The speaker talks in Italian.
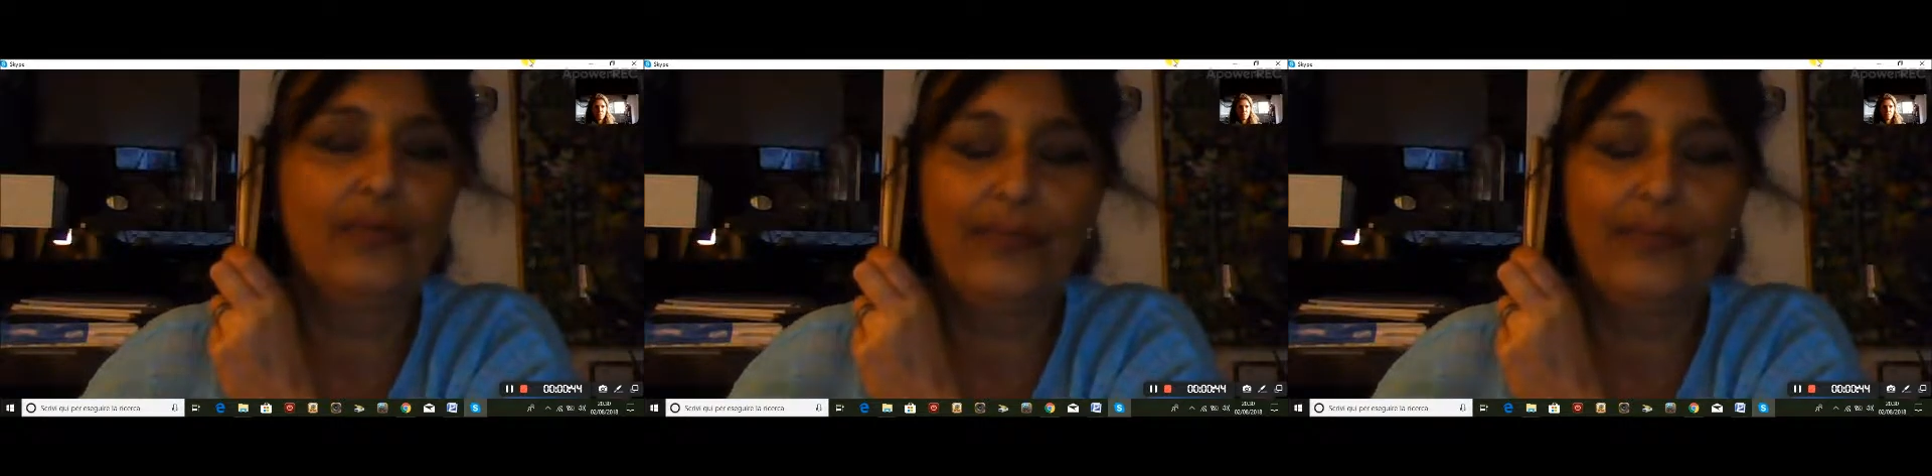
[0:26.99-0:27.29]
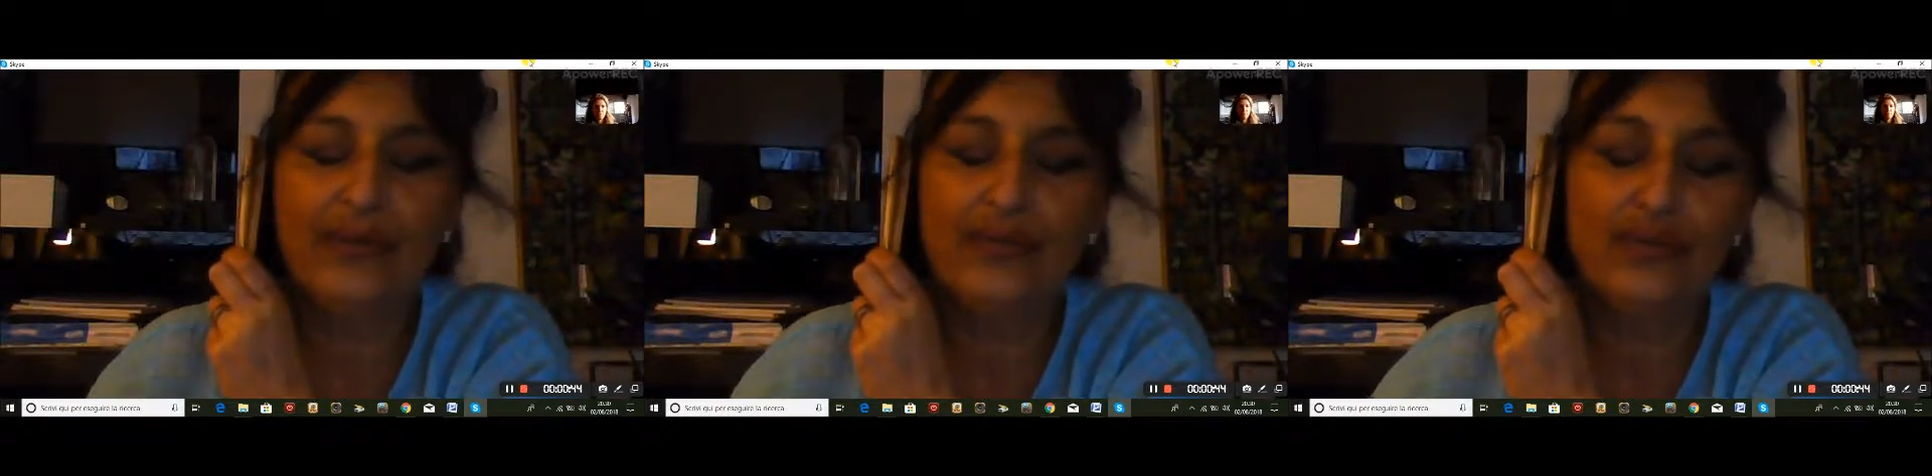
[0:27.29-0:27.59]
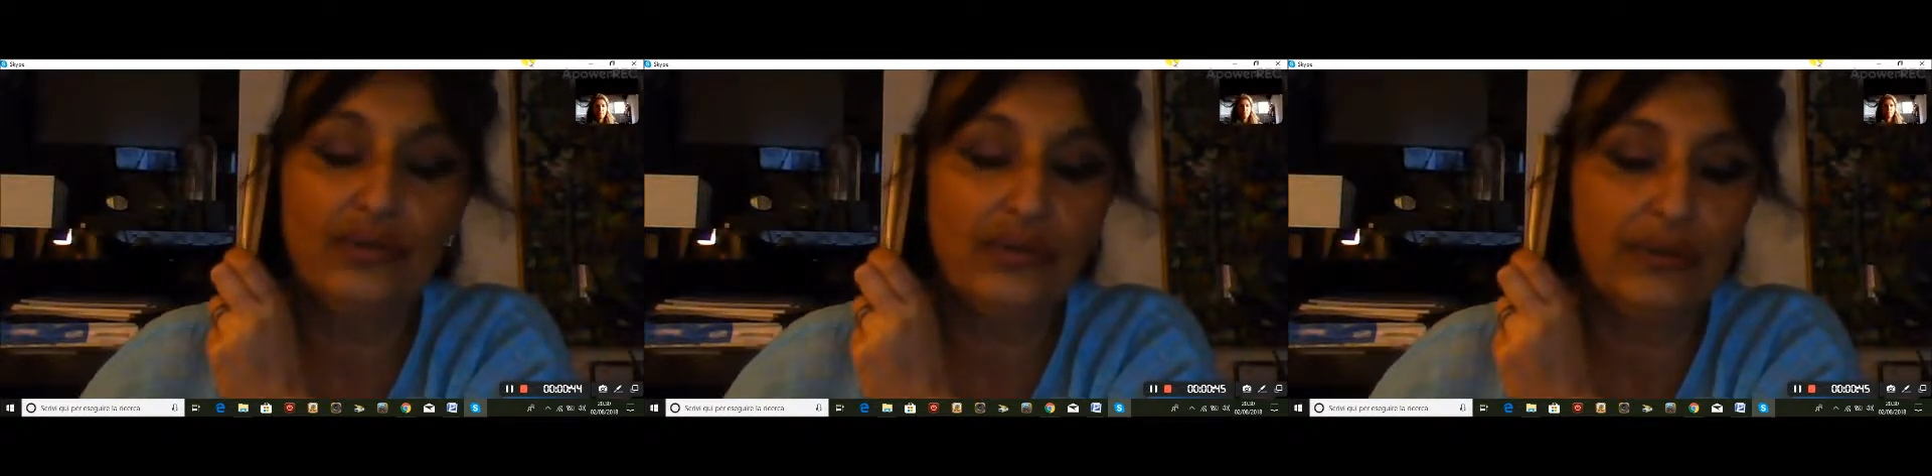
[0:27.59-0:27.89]
per
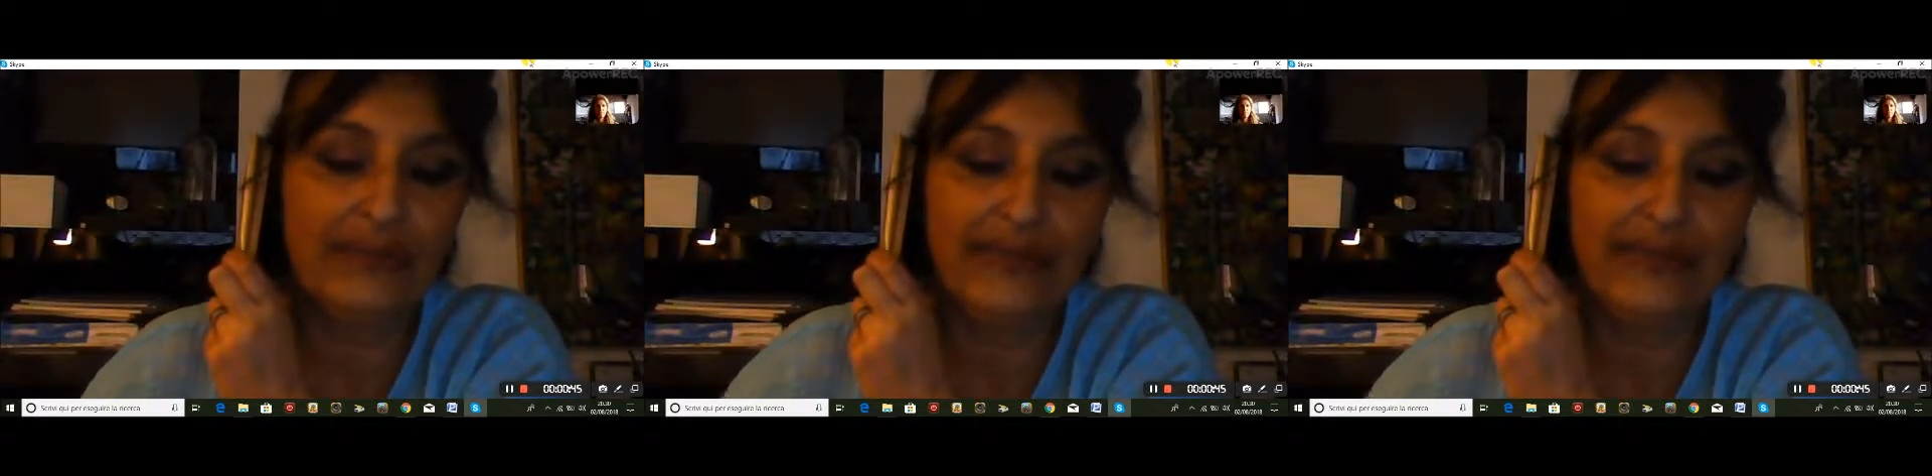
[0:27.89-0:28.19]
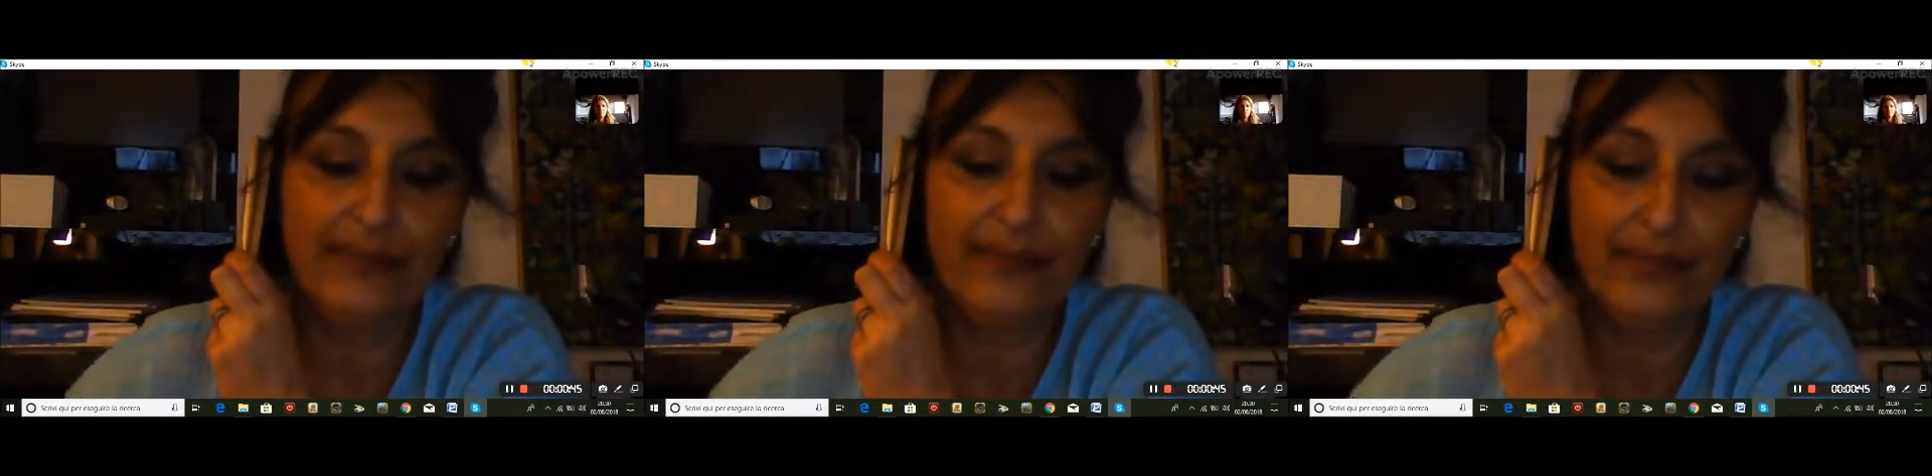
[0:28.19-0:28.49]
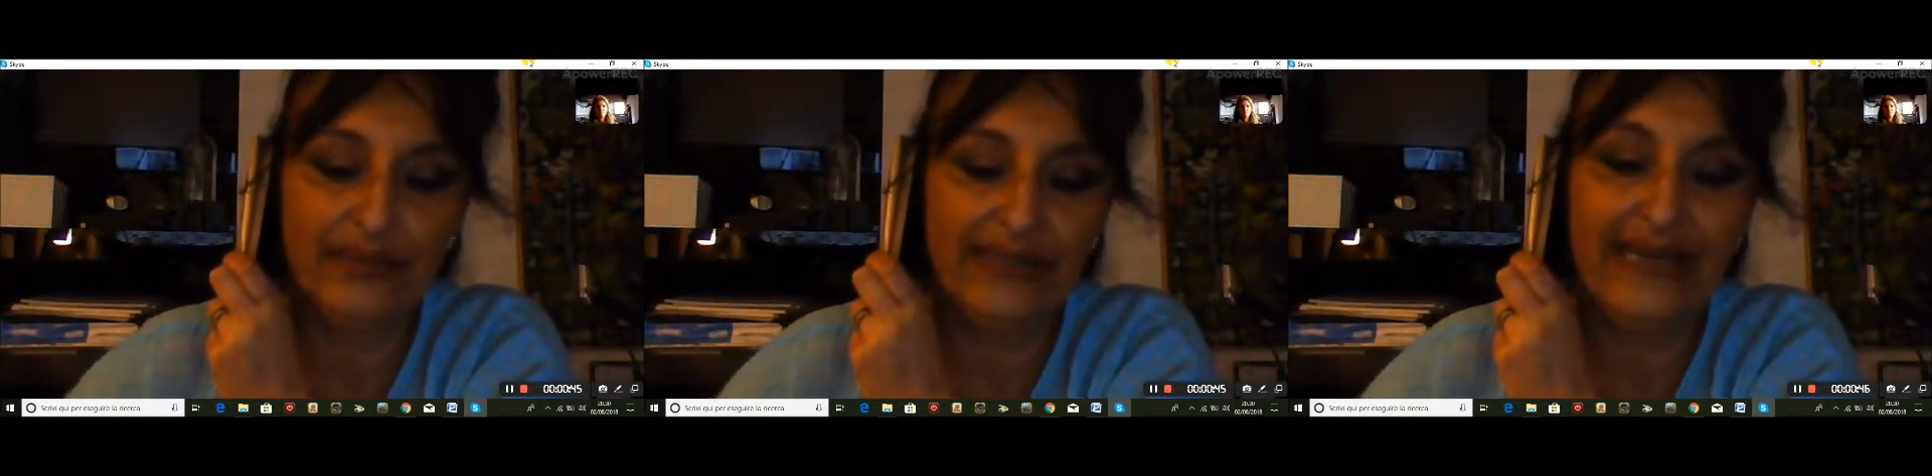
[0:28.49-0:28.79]
tutto il
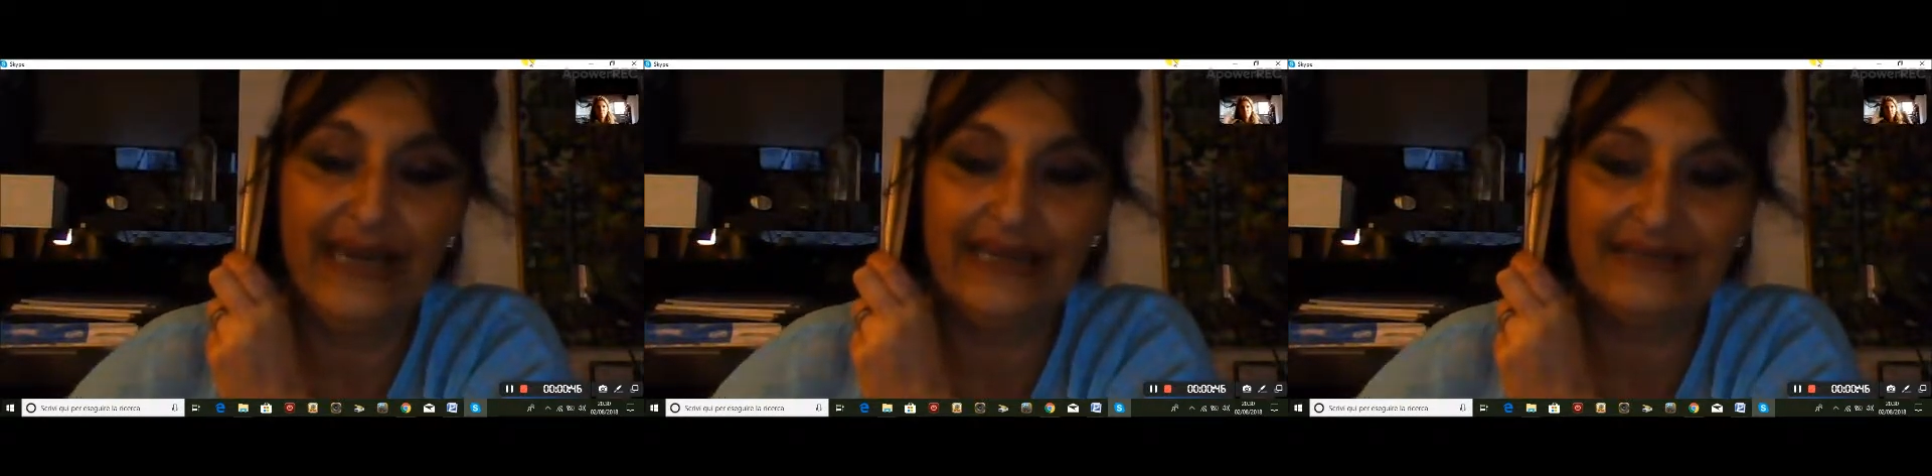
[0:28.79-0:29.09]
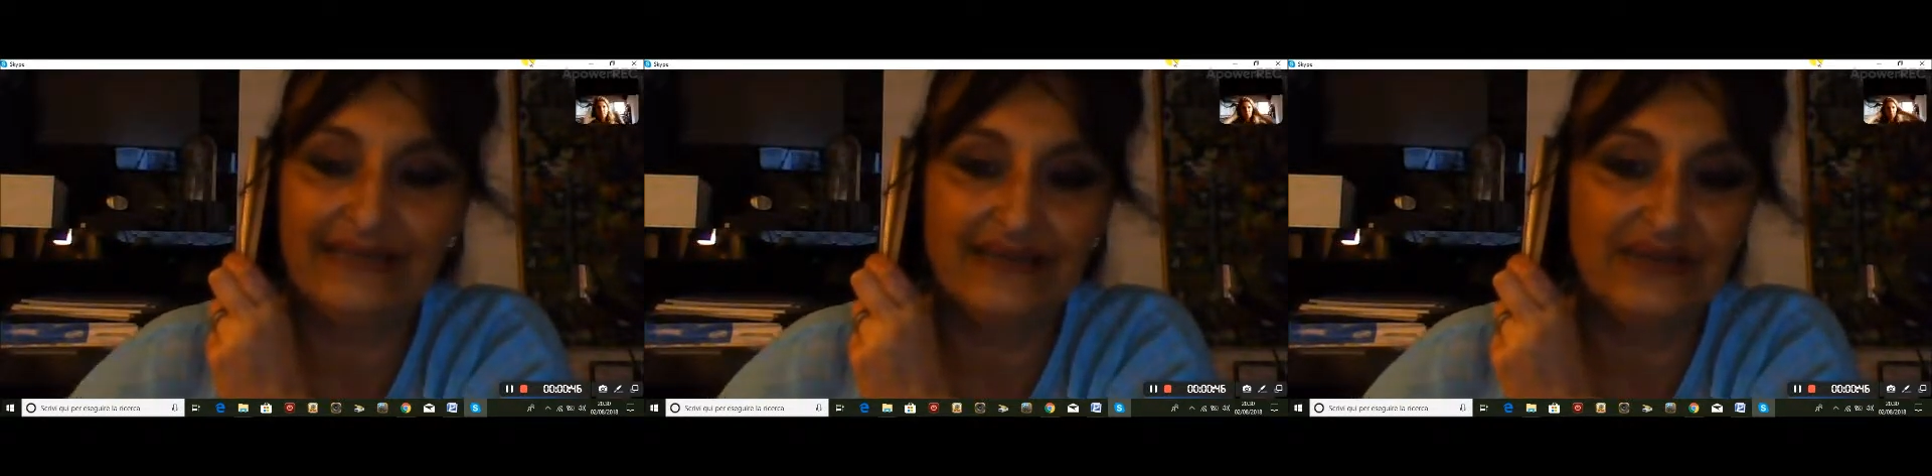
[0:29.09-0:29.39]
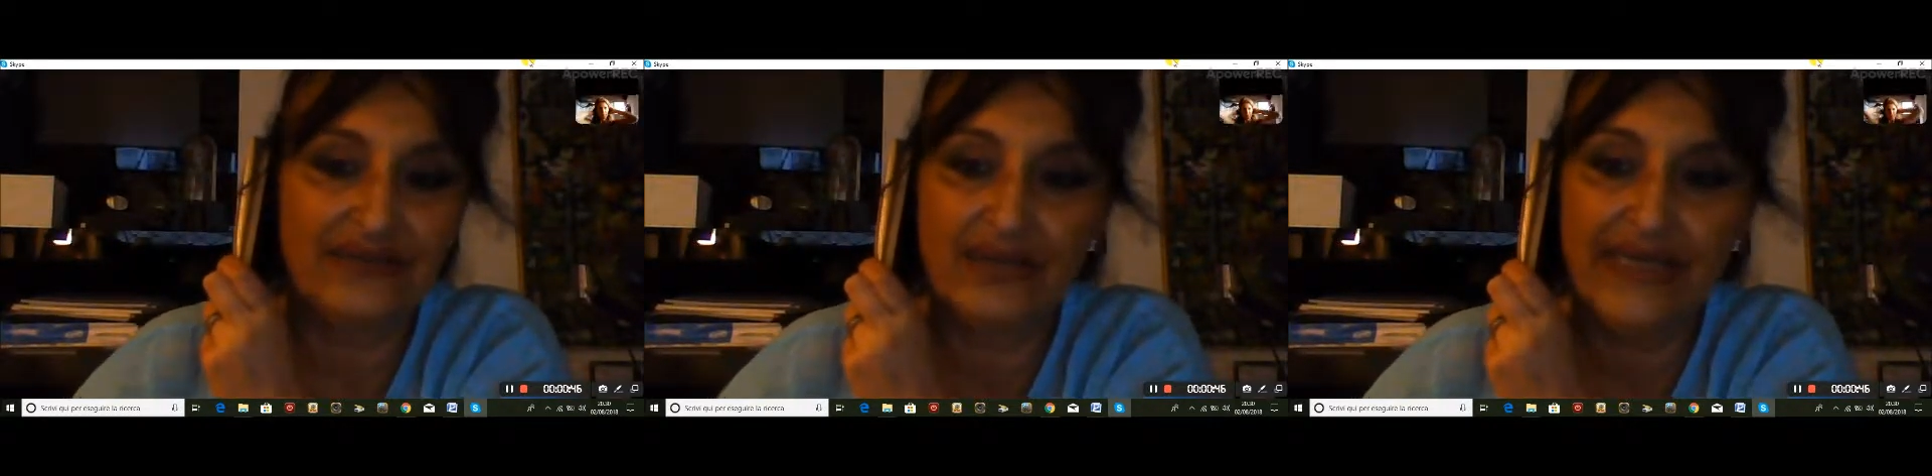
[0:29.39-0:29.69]
tempo della
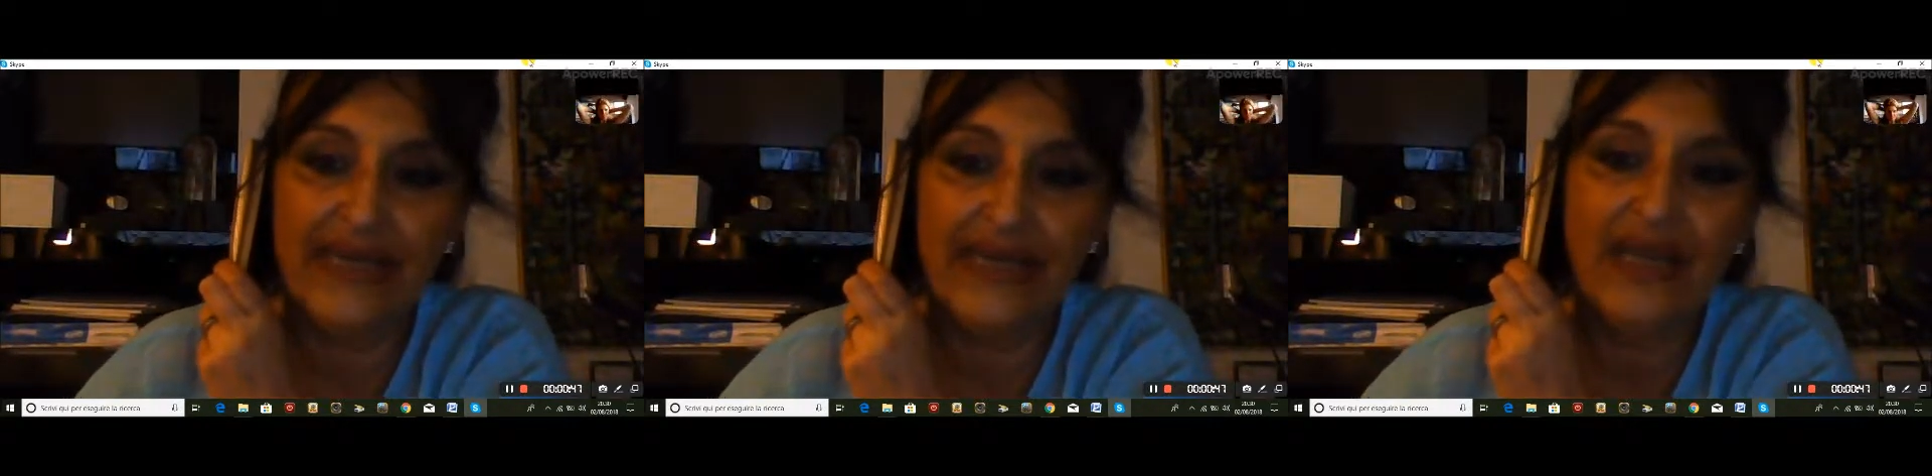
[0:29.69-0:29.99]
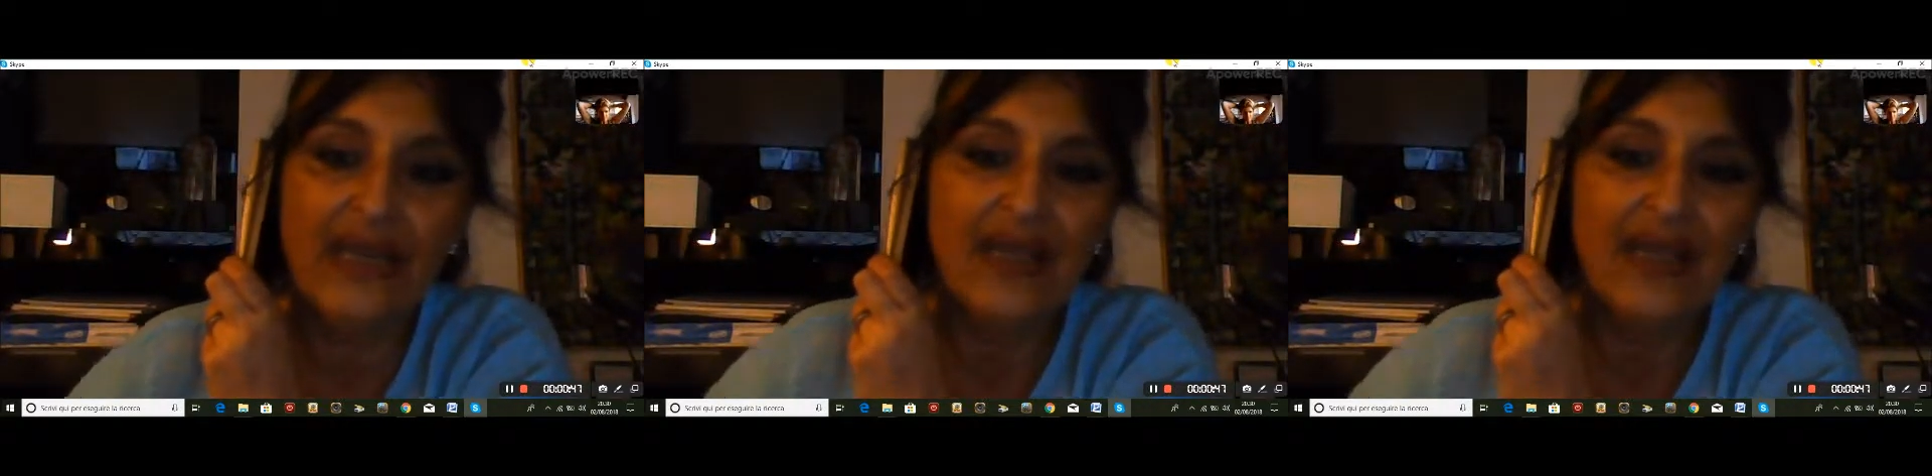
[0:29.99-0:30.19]
sessione